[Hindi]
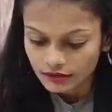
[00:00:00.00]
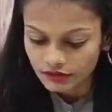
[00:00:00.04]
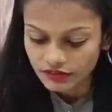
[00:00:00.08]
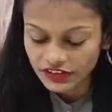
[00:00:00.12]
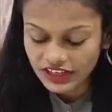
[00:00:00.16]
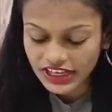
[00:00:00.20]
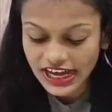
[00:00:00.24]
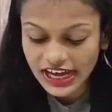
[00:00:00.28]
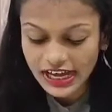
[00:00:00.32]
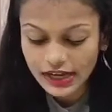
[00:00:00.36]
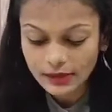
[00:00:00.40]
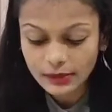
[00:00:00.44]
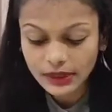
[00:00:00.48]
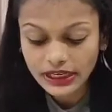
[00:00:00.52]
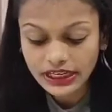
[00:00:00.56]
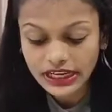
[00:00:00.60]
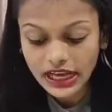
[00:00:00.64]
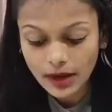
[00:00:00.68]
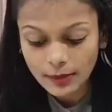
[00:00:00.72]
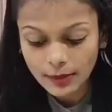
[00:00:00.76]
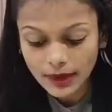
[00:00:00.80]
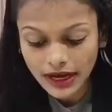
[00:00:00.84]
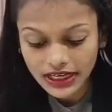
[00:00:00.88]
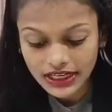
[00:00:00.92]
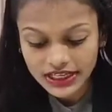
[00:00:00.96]
विरार में
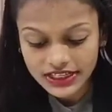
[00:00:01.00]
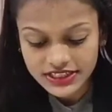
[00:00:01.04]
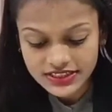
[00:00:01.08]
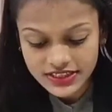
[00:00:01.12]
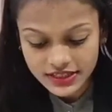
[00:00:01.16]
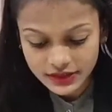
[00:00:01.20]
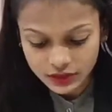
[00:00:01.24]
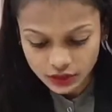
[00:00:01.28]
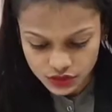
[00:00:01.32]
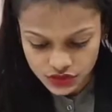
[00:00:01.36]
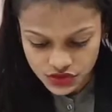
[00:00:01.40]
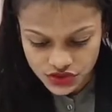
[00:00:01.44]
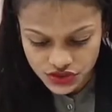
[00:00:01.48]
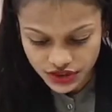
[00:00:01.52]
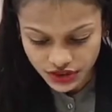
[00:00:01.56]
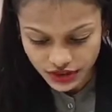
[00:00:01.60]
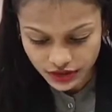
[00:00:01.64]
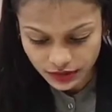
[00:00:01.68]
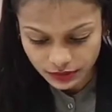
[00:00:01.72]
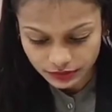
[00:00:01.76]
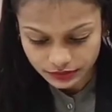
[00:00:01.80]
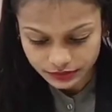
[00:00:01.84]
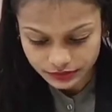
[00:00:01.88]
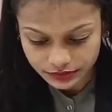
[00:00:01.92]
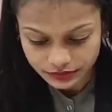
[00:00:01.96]
नाबालिग से
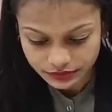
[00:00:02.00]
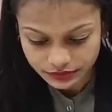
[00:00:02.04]
दुष्कर्म